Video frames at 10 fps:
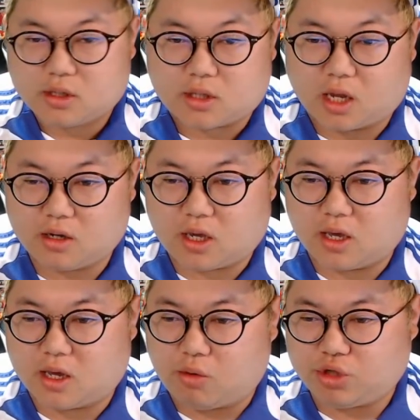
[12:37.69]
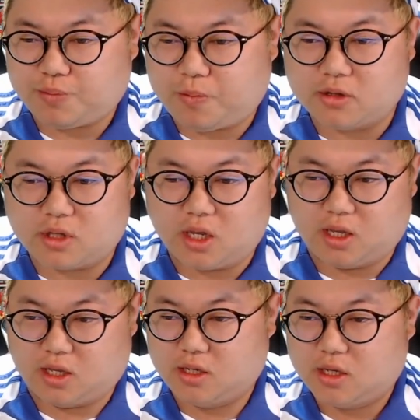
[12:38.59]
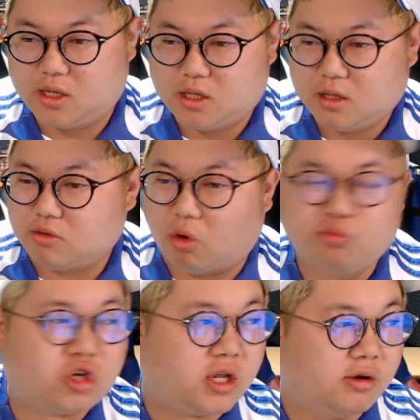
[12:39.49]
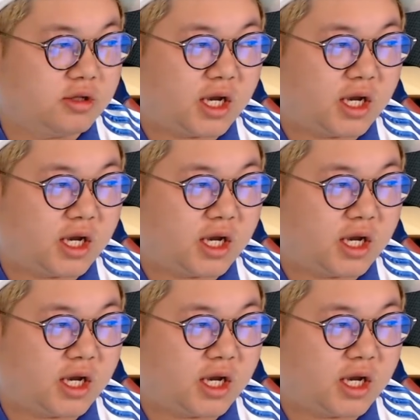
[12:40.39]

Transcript: 다 이렇게 하고 싶었는데 너무 길어요.